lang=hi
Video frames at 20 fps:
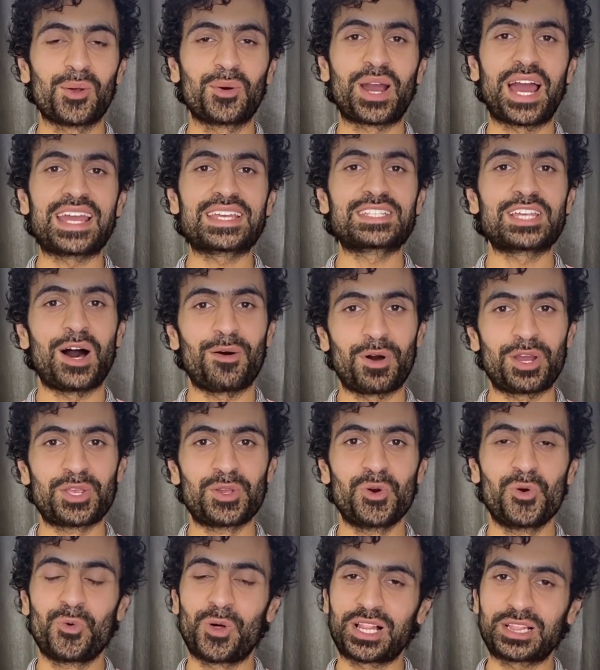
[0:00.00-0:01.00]
हेलो गाइस हाउ आर
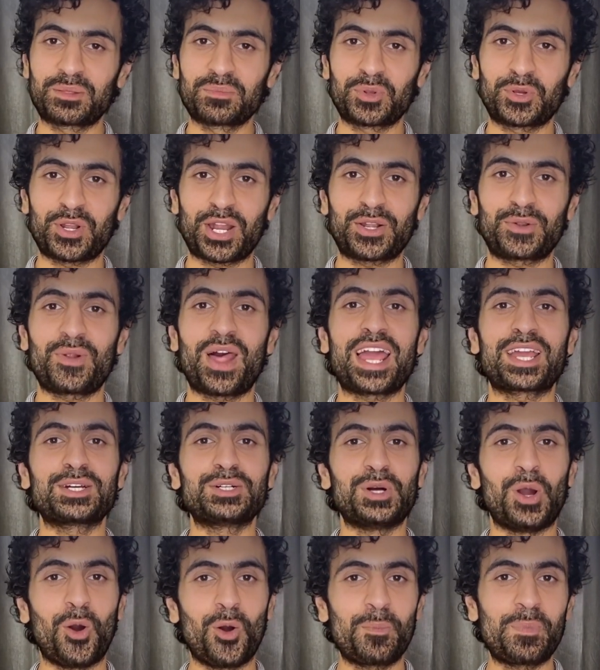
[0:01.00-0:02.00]
यू वेलकम टू क्रिकेट
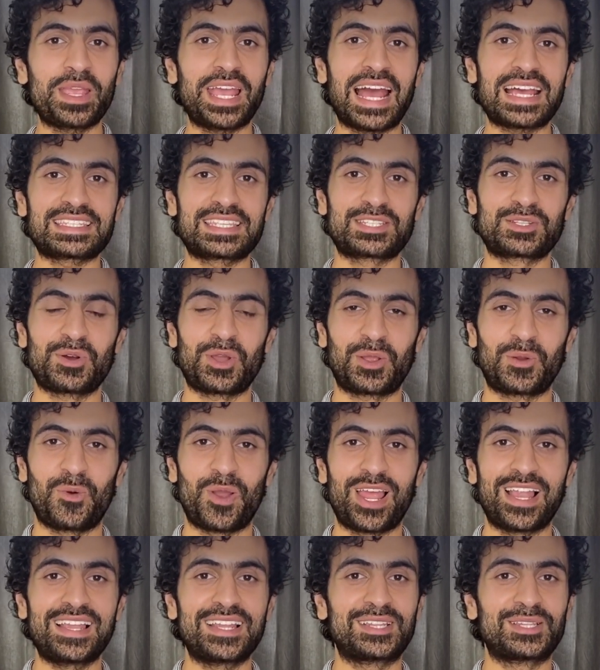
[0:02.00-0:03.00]
ट्रैकर होप यू गाइस डूइंग
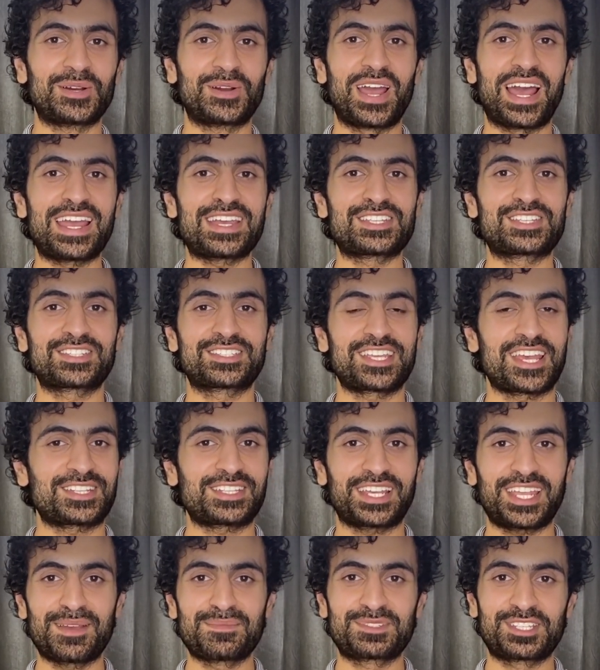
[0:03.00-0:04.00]
वेल तो गाइस
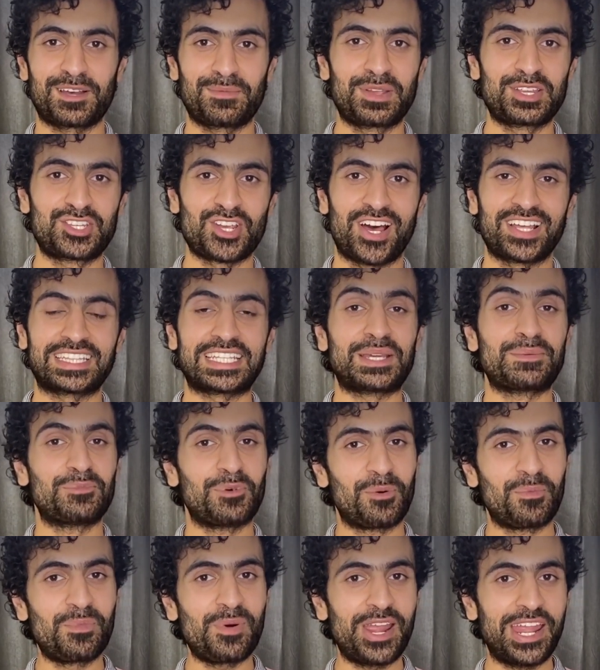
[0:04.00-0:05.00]
जैसा कि हम सभी जानते हैं
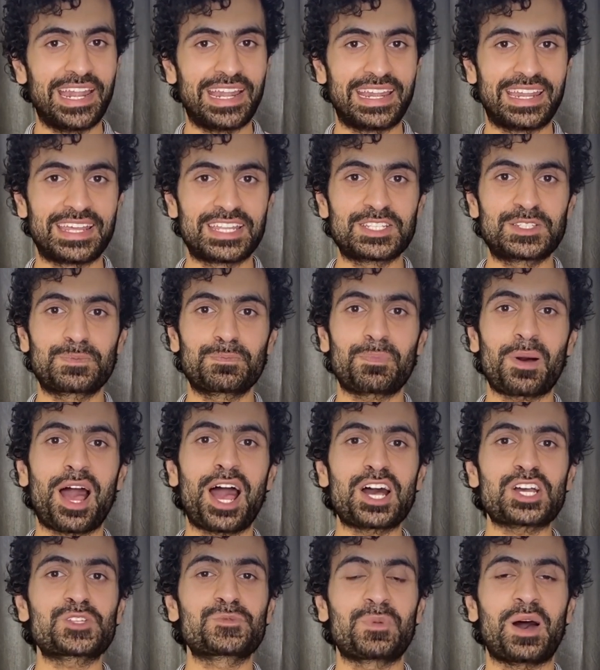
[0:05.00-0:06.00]
मुंबई इंडियंस
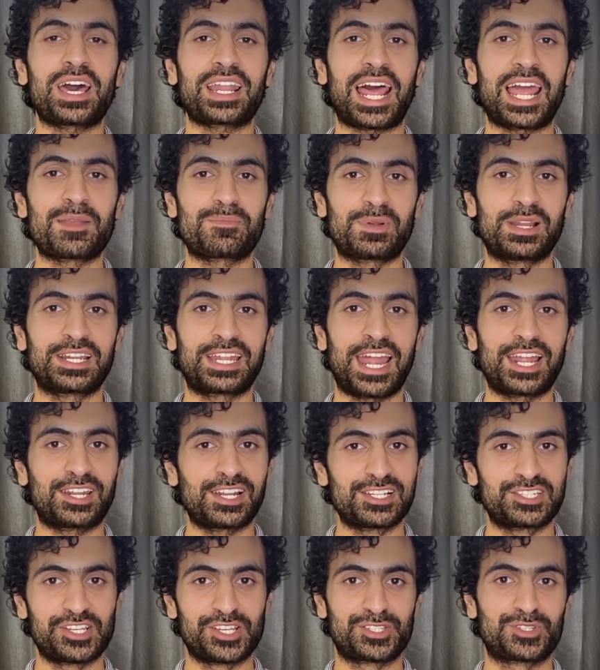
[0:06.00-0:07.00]
पांच बार आईपीएल
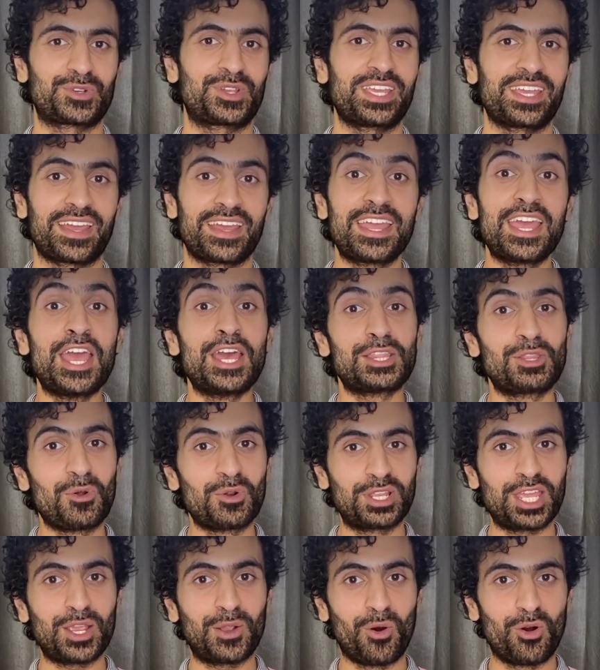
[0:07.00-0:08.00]
टाइटल जीत चुकी है तो
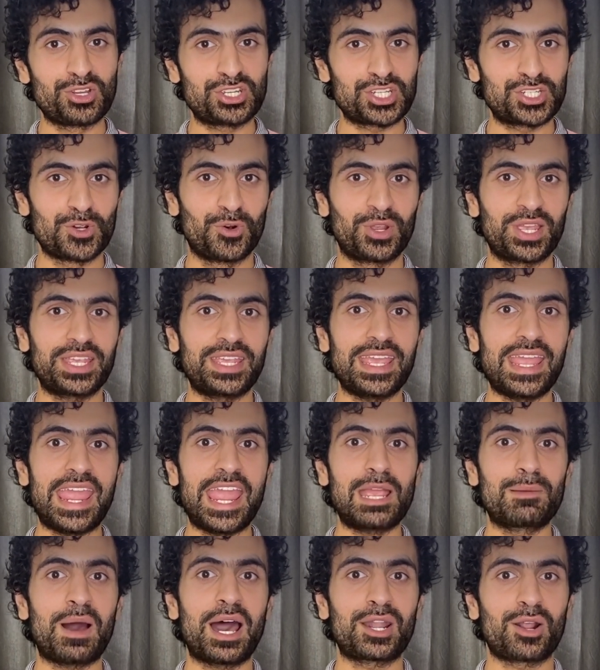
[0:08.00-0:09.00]
उनकी कोशिश होगी कि
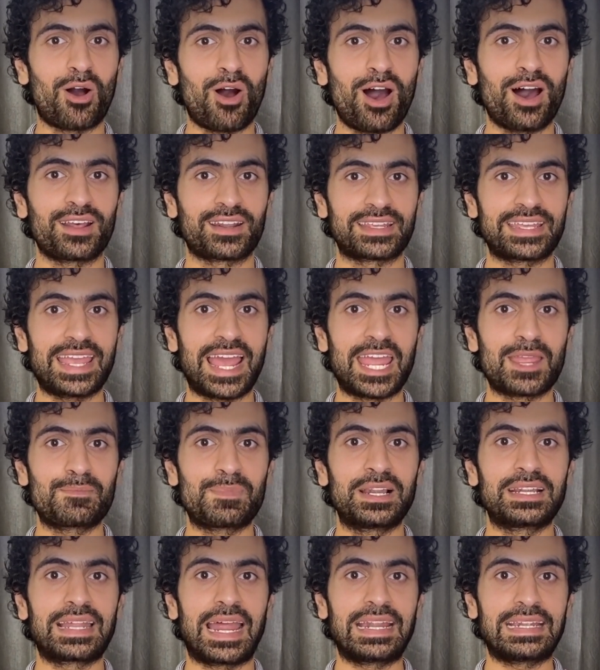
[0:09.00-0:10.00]
एक बार और ये
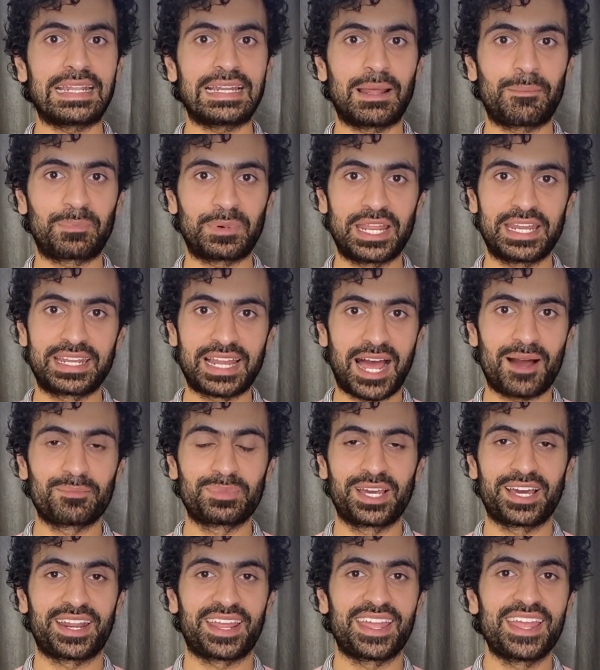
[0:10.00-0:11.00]
आईपीएल टाइटल अपने
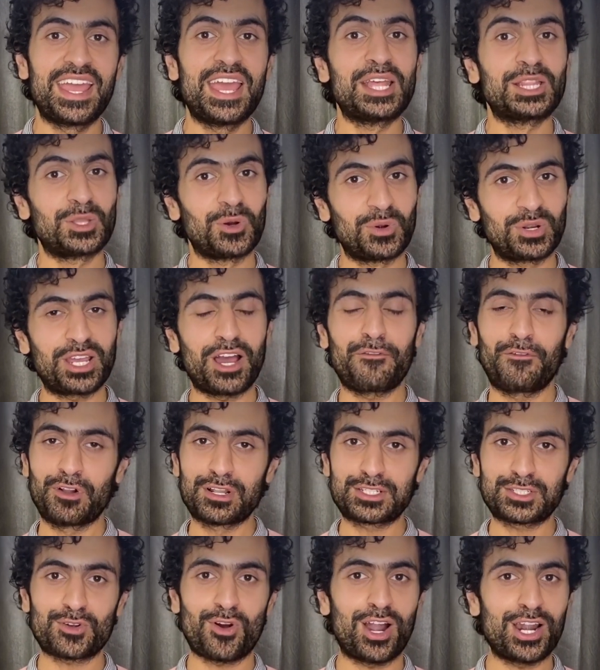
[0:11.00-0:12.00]
नाम करें तो उनका
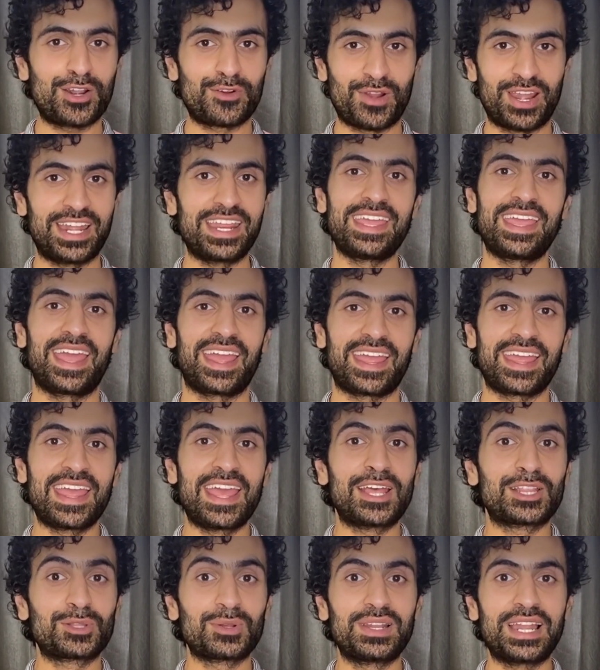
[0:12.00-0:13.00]
फुल स्क्वाड रेडी
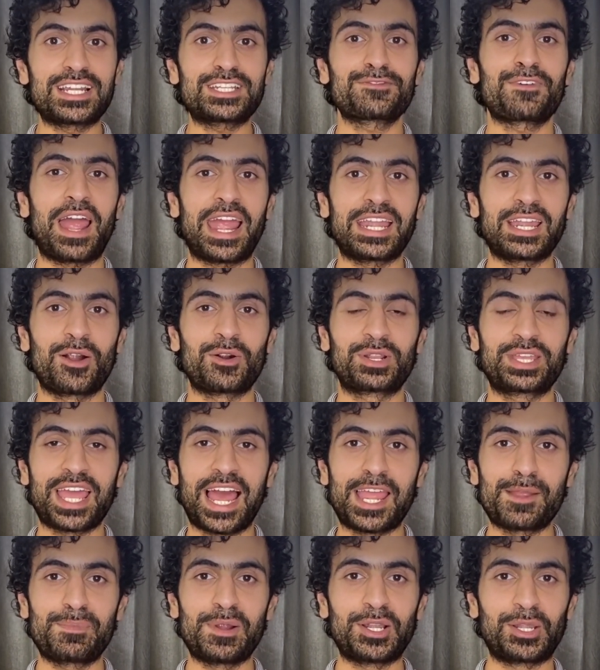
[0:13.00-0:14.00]
है तो लेट्स फाइंड आउट
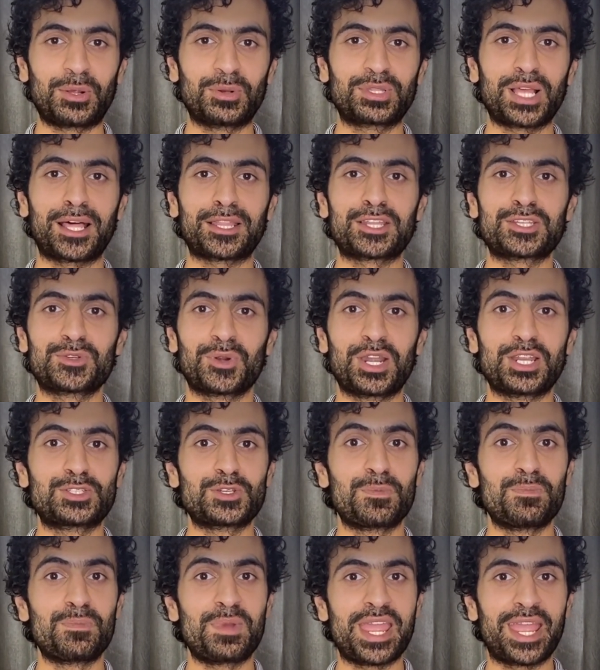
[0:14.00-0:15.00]
कि आईपीएल
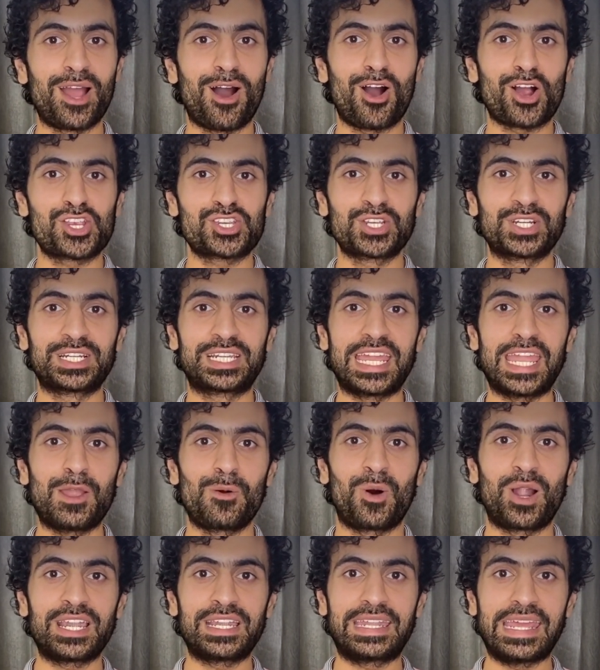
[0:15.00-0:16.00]
2022 मेगा ऑक्शन डे
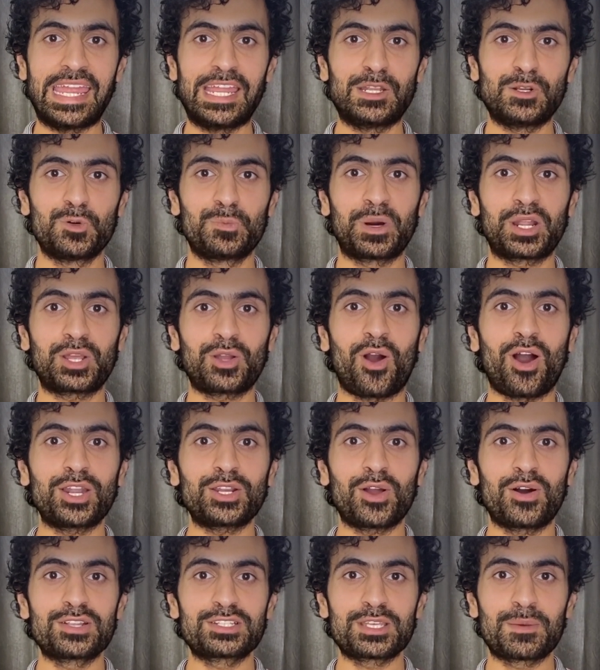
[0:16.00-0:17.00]
1 डे 2 पर
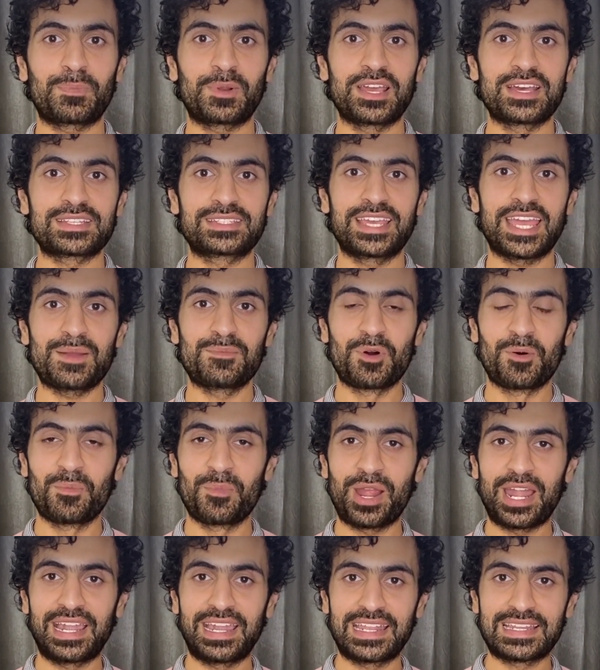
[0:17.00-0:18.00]
कौन कौन से प्लेयर्स गए
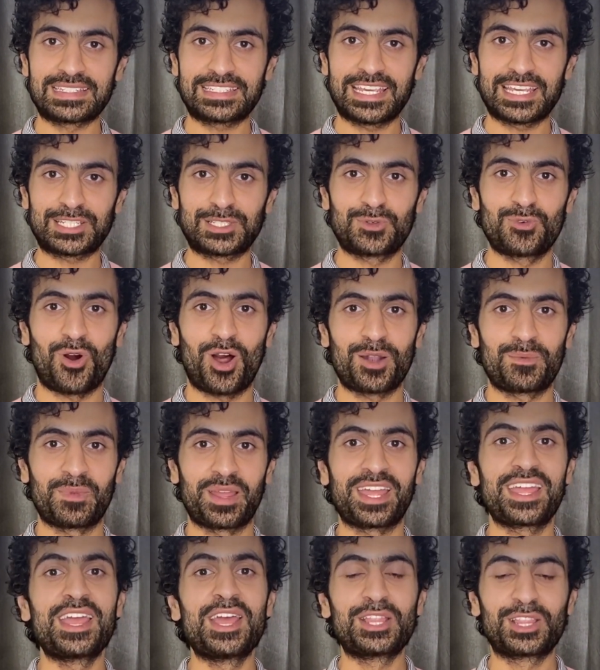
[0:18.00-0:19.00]
मुंबई इंडियंस के स्क्वाड
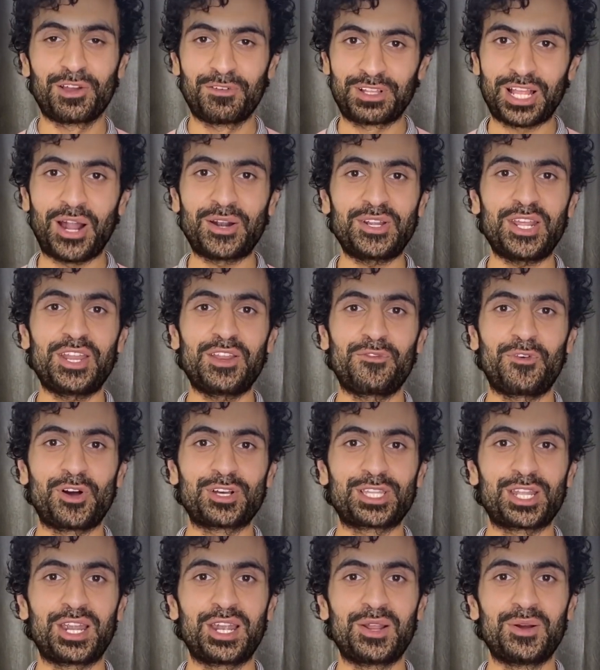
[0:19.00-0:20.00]
में तो विदाउट एनी
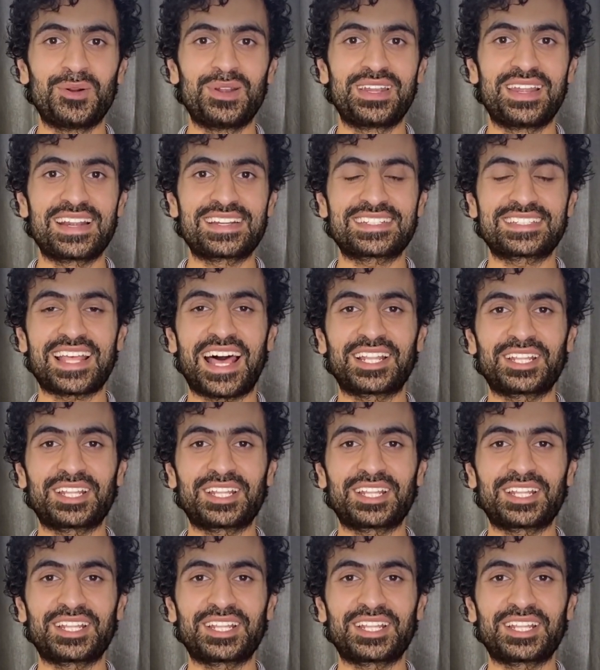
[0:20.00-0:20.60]
फर्दर डू लेट्स